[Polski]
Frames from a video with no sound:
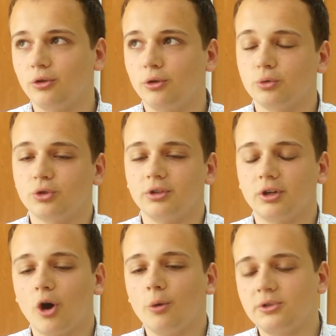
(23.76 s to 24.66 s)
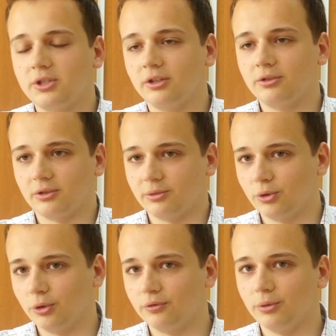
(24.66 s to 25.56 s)
różnych opcji, które
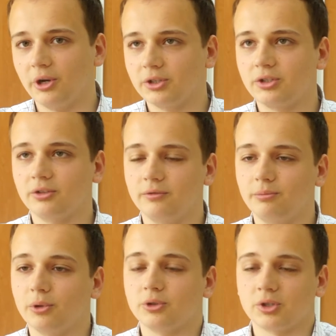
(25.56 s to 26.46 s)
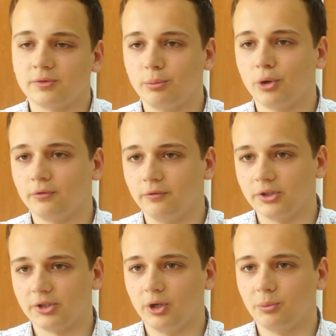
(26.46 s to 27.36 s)
mogą wybrać podczas wyborów
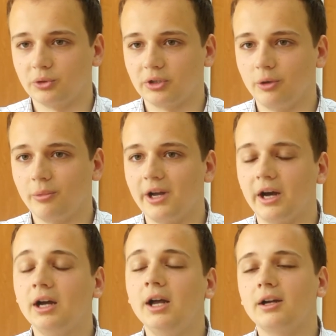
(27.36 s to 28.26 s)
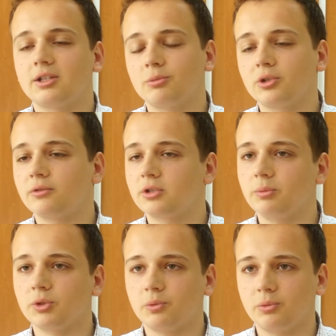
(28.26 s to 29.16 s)
25 maja. Chcę przede
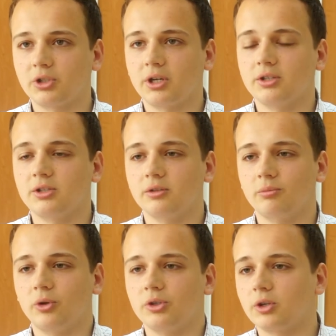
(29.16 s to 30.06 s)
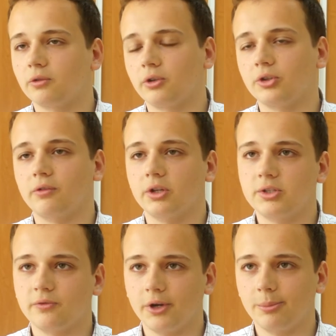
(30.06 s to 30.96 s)
wszystkim, żeby mieszkańcy mogli skonfrontować
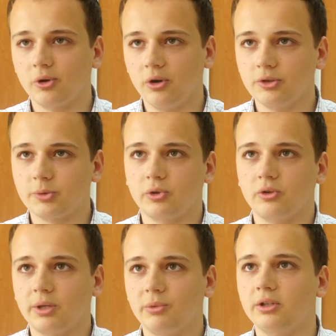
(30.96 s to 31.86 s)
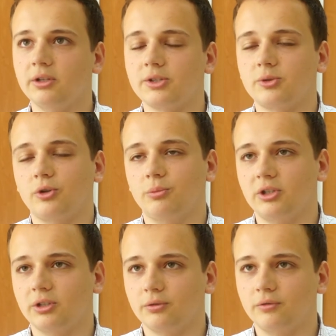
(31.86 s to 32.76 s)
swoje poglądy z poglądami 11
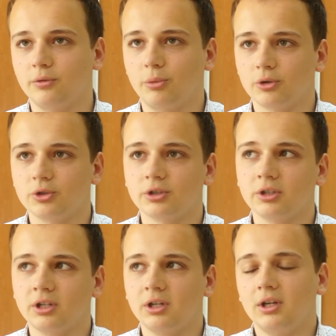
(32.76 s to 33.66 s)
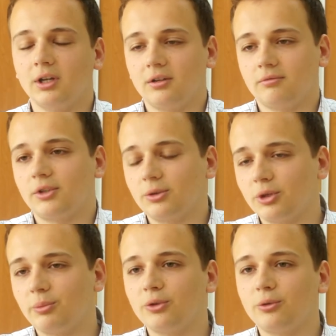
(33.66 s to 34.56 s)
komitetów wyborczych, na
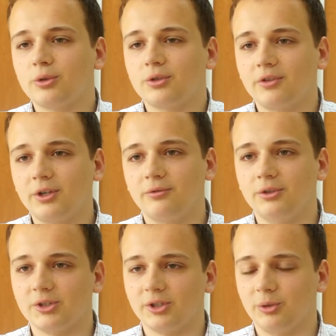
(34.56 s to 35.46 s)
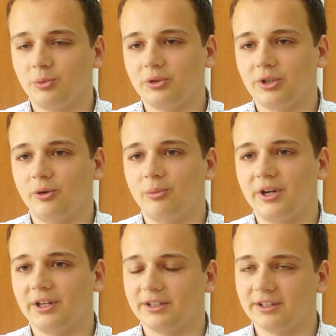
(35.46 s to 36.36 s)
które będą głosowali 25
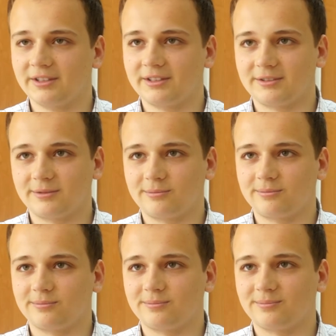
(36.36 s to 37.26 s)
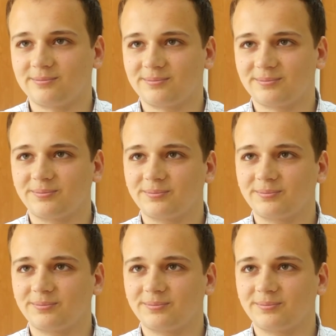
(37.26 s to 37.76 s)
maja, tak? Kto już